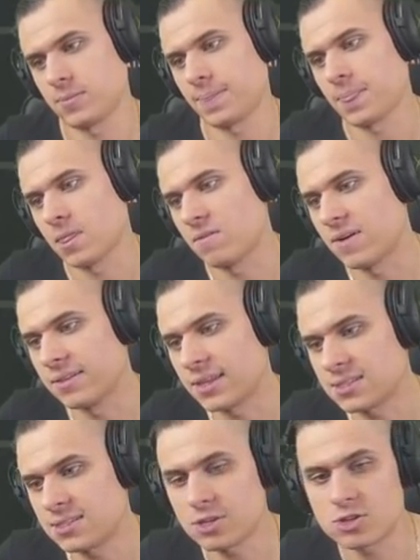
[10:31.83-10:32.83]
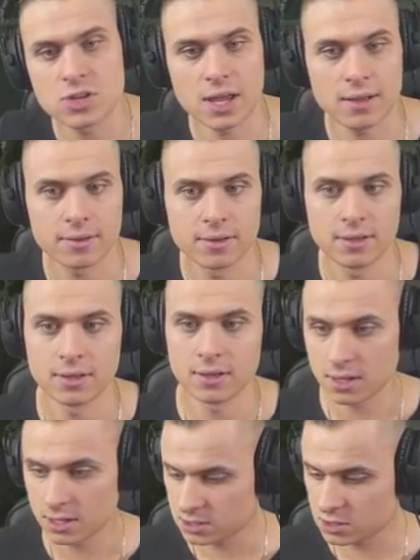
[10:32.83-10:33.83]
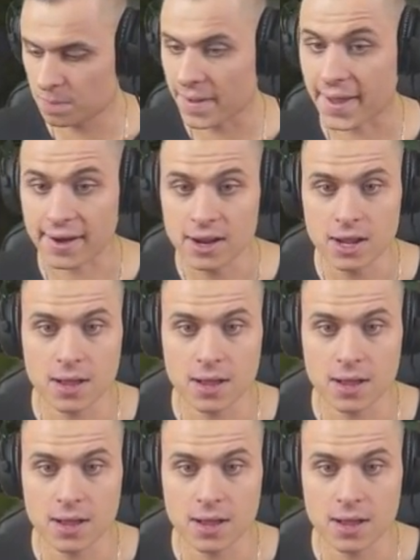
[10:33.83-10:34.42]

No fantastycznie. Super!